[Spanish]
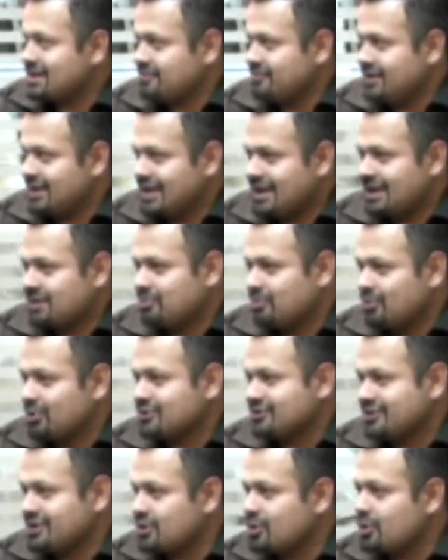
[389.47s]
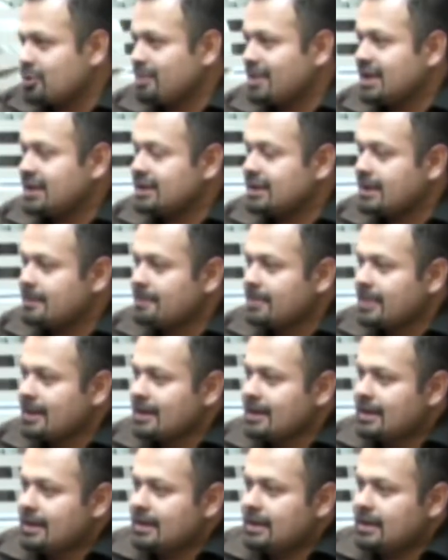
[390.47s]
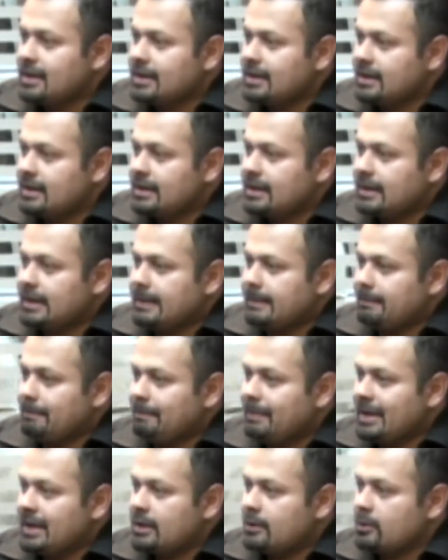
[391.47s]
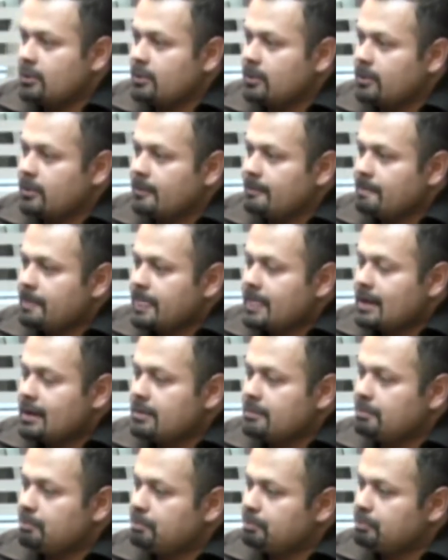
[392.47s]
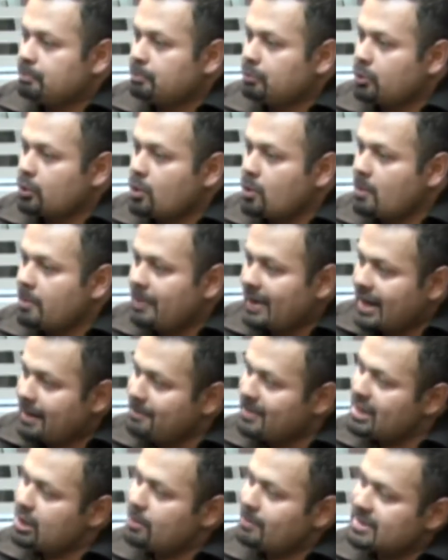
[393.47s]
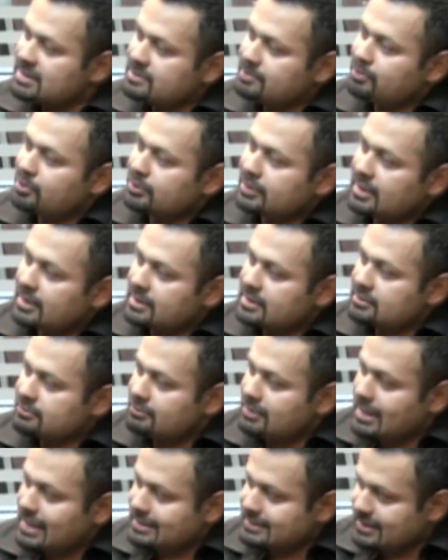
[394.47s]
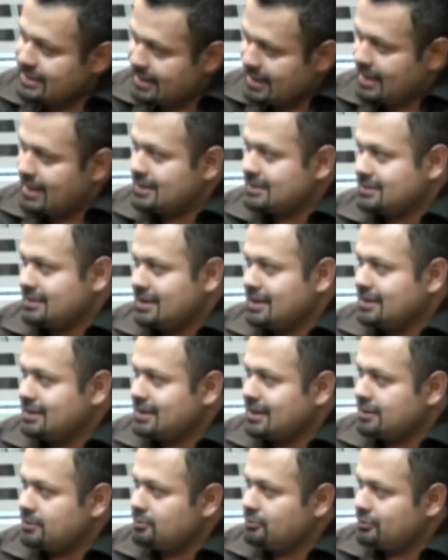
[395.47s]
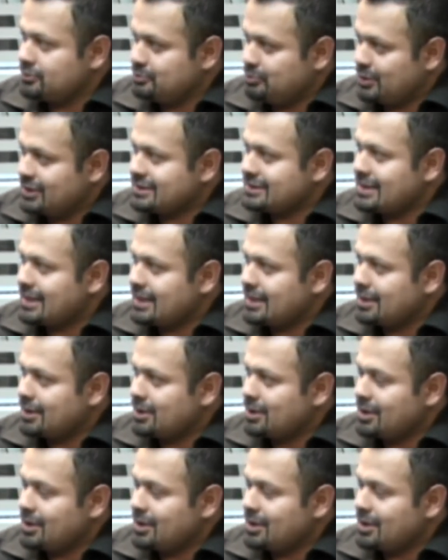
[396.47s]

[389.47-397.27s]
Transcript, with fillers: refinar posteriormente, eh, pero como para mí lo más importante son las ideas que intento expresar,